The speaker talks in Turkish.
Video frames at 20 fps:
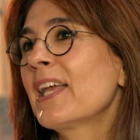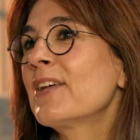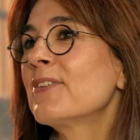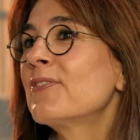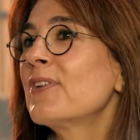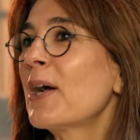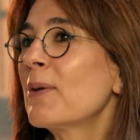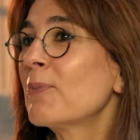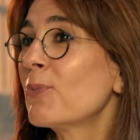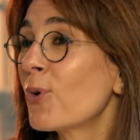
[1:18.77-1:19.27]

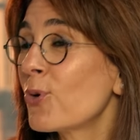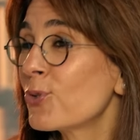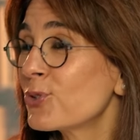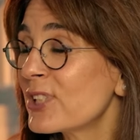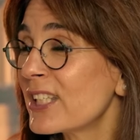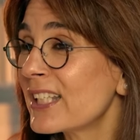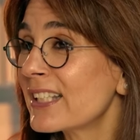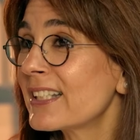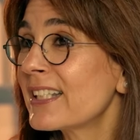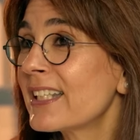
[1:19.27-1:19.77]
Efendim
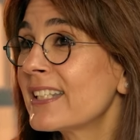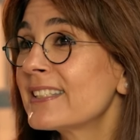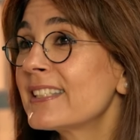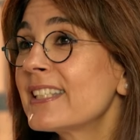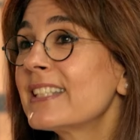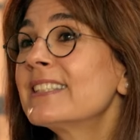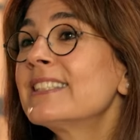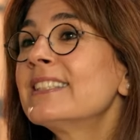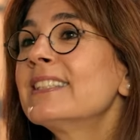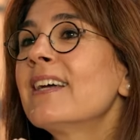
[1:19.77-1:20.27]
özetle
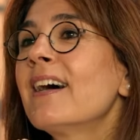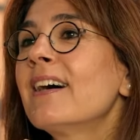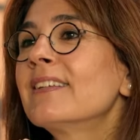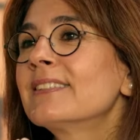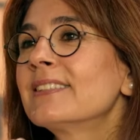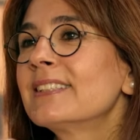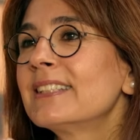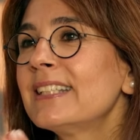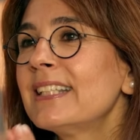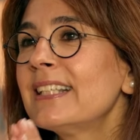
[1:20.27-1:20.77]

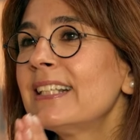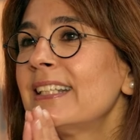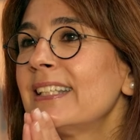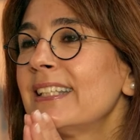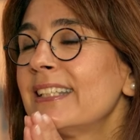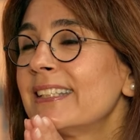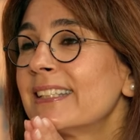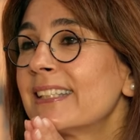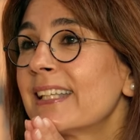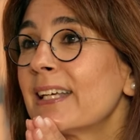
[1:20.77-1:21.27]
zeytinyağının
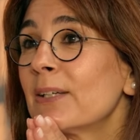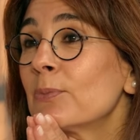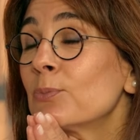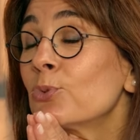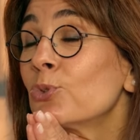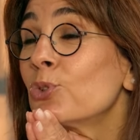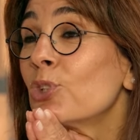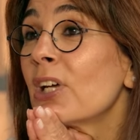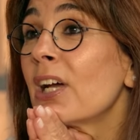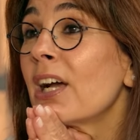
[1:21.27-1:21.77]
iyiliğinde
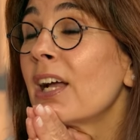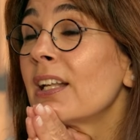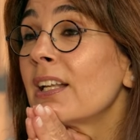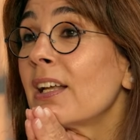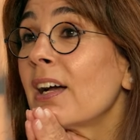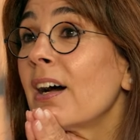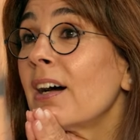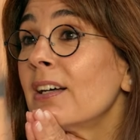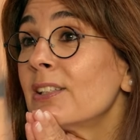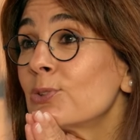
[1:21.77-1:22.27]
bu
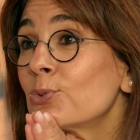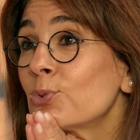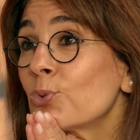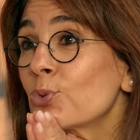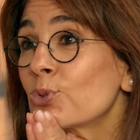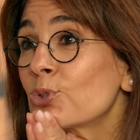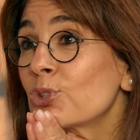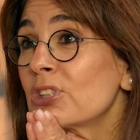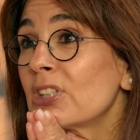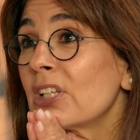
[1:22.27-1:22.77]
değerli
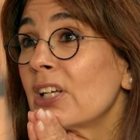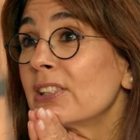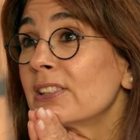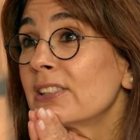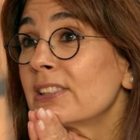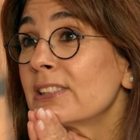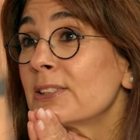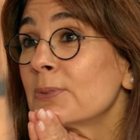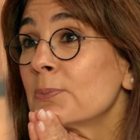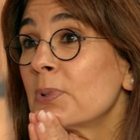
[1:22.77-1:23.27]

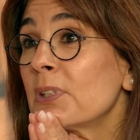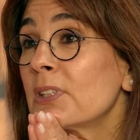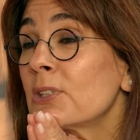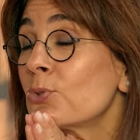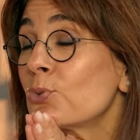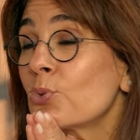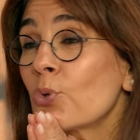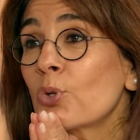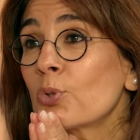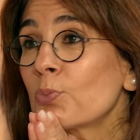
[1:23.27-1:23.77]
antioksidanların
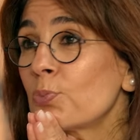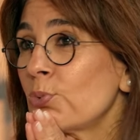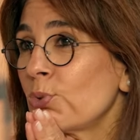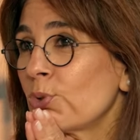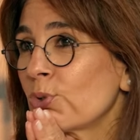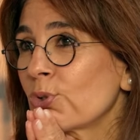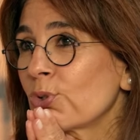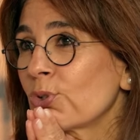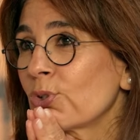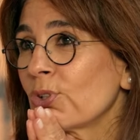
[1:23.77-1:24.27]
payı çok
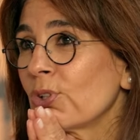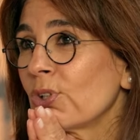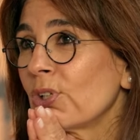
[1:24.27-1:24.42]
büyük.